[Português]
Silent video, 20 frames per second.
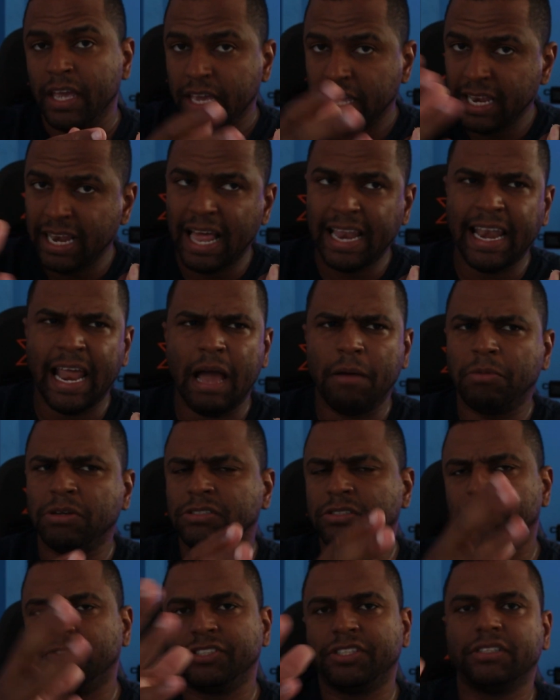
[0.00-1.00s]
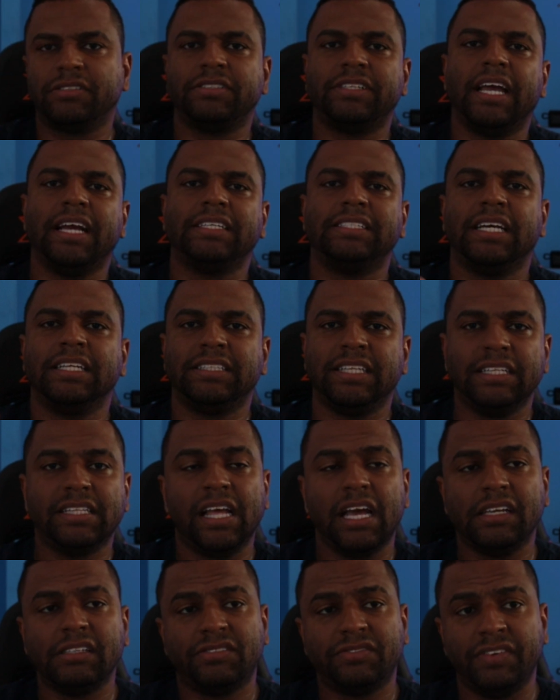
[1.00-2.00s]
e lá na Amazon você consegue já ter
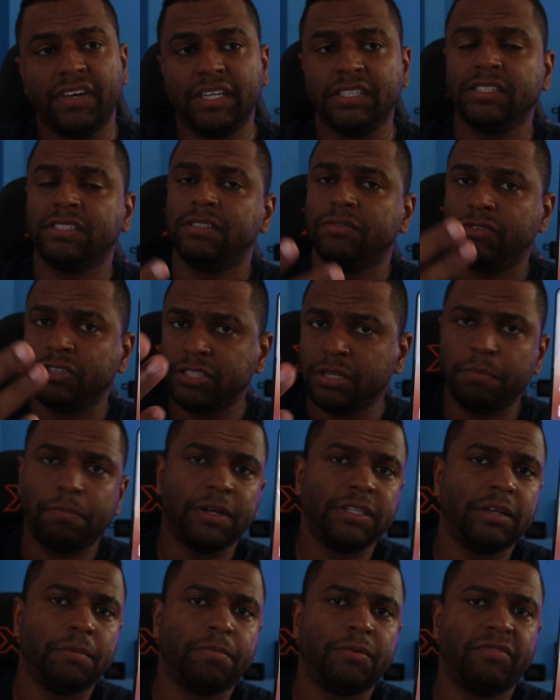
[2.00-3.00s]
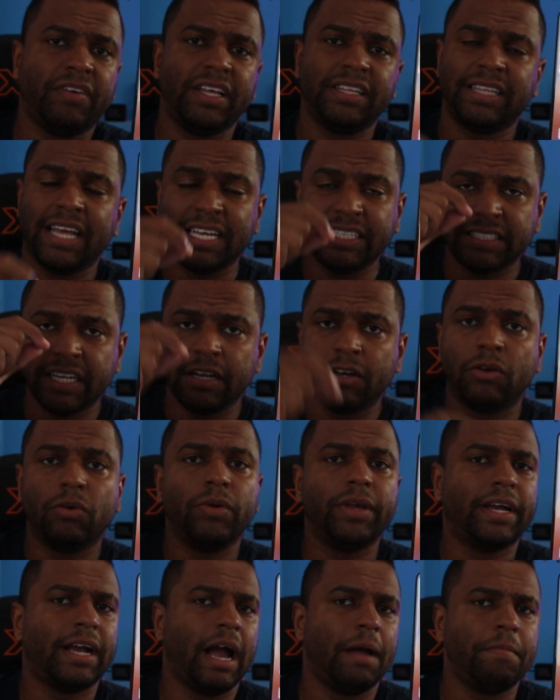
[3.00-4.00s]
10 vezes e você pode aproveitar e já
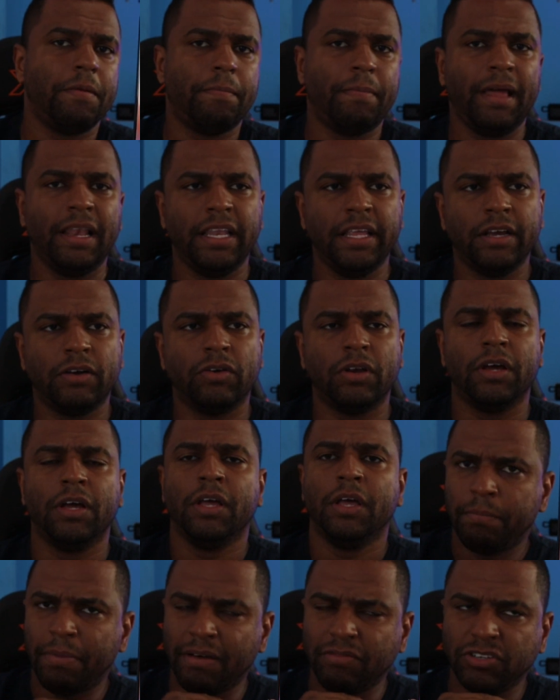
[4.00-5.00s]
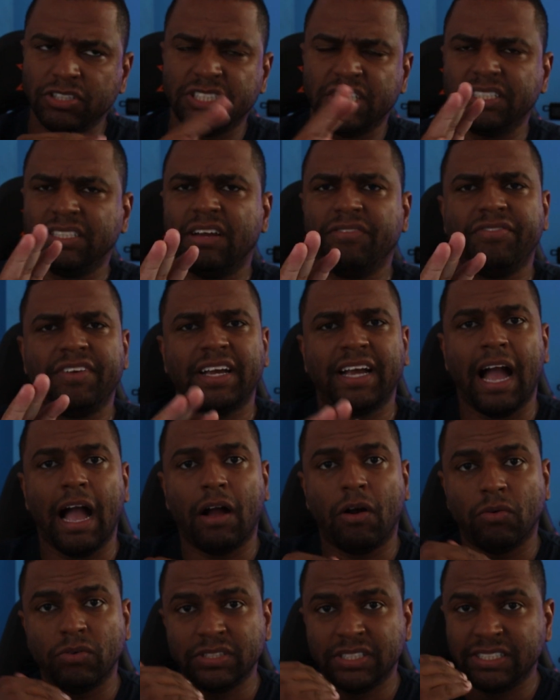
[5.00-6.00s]
incluir capa e película para você já ficar
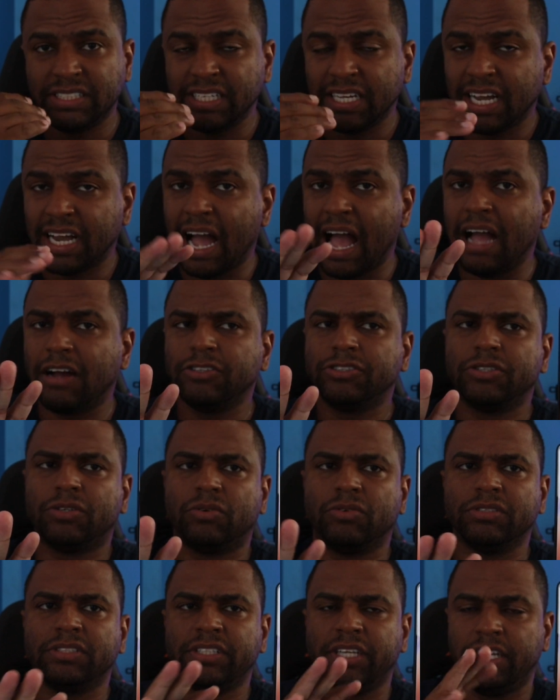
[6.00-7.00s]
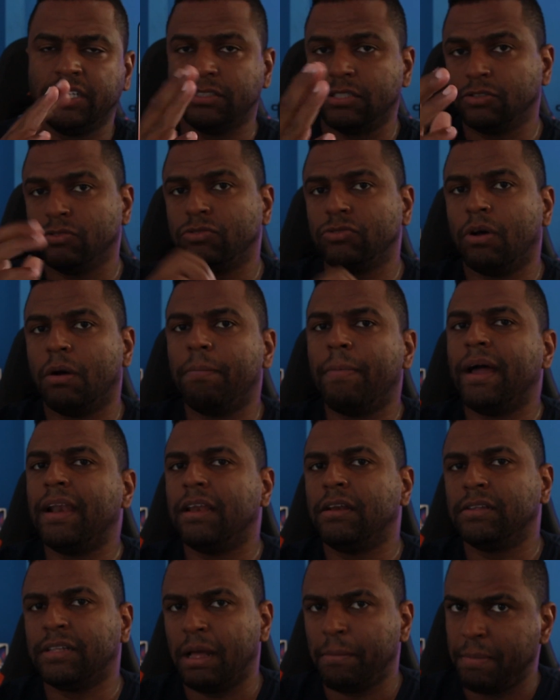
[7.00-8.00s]
com o desencargo de consciência do seu
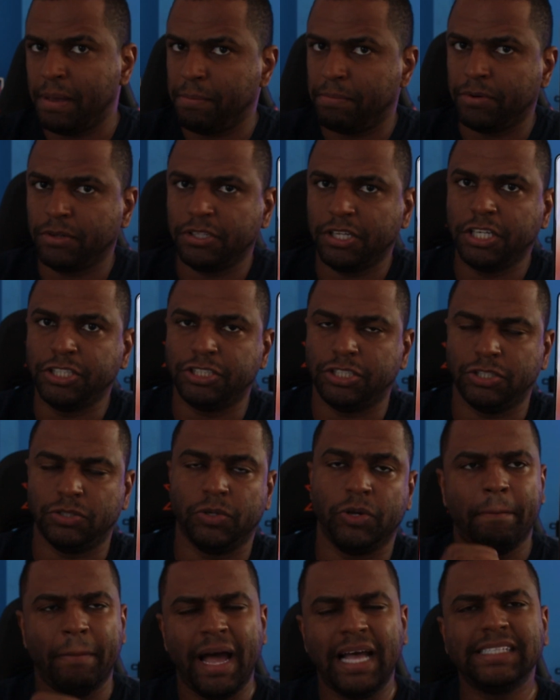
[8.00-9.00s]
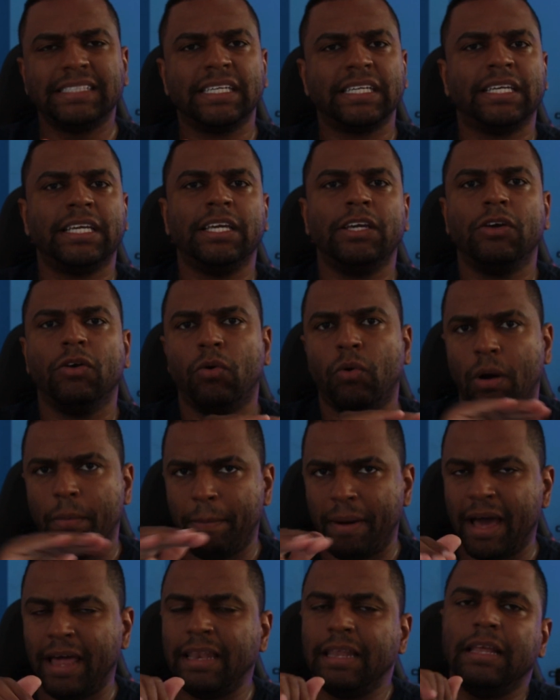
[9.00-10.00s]
aparelho estar tá bem protegido. Mas aqui o
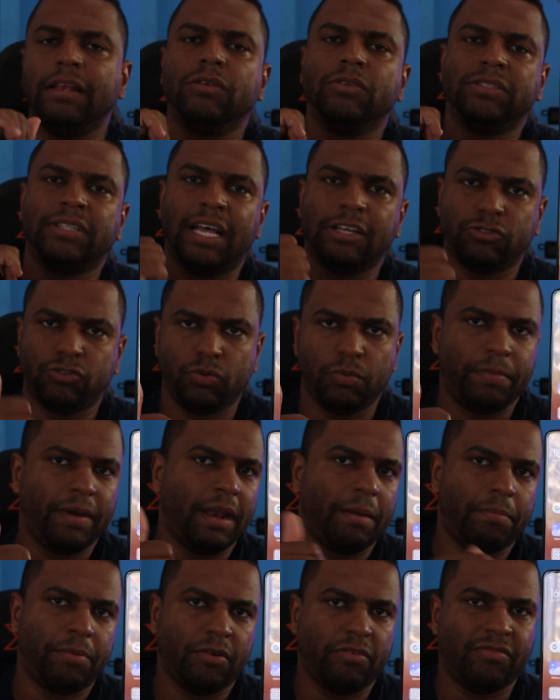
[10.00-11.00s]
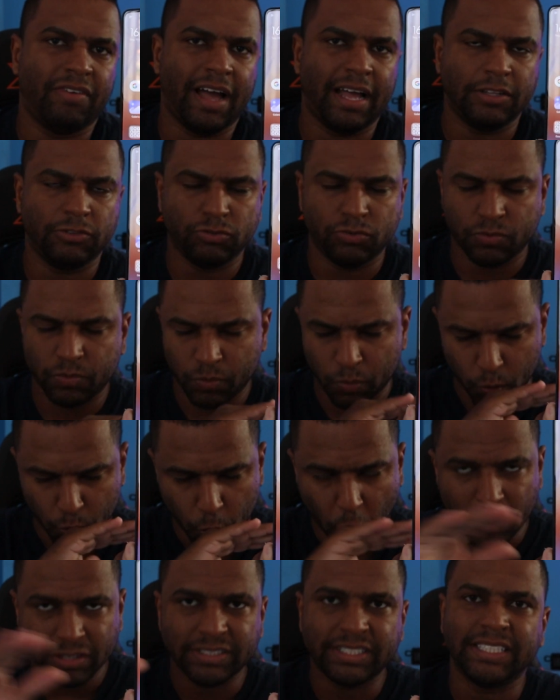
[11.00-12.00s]
aparelho está super aprovado,
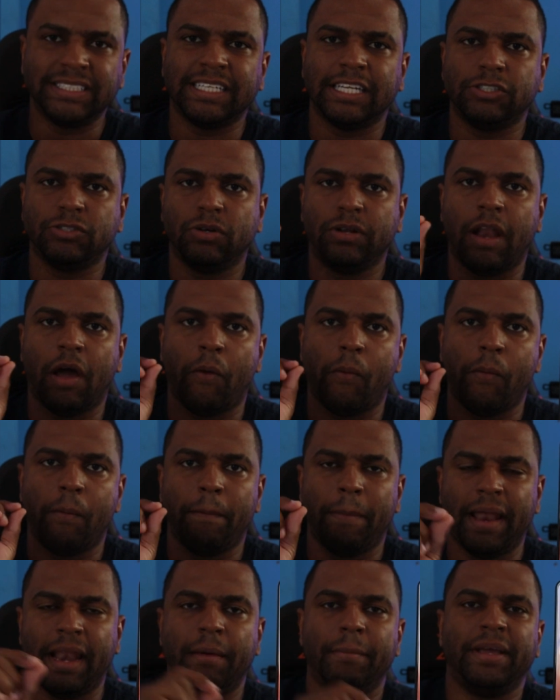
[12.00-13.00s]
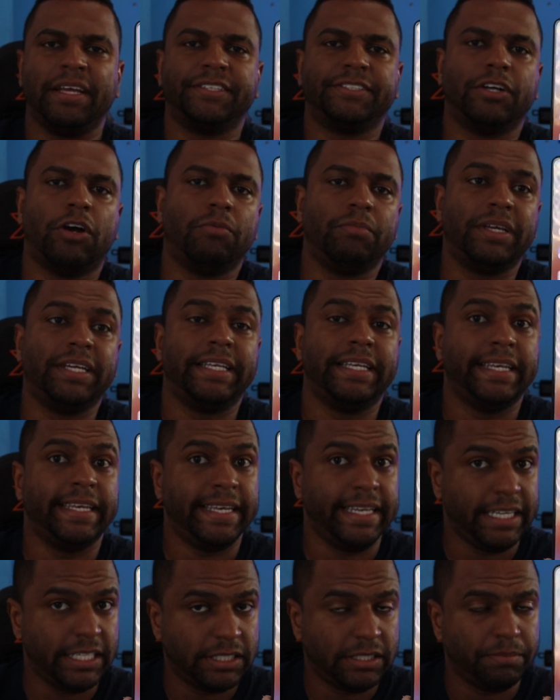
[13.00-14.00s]
sensacional. Parabéns, Xiaomi,
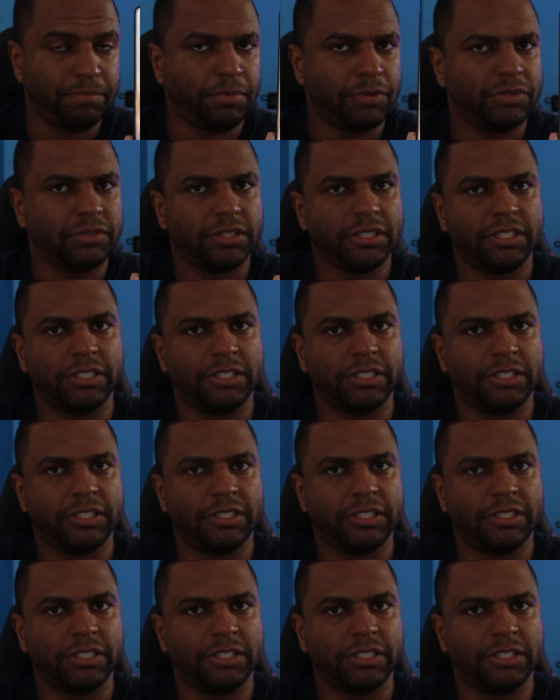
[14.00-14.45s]
nesse ponto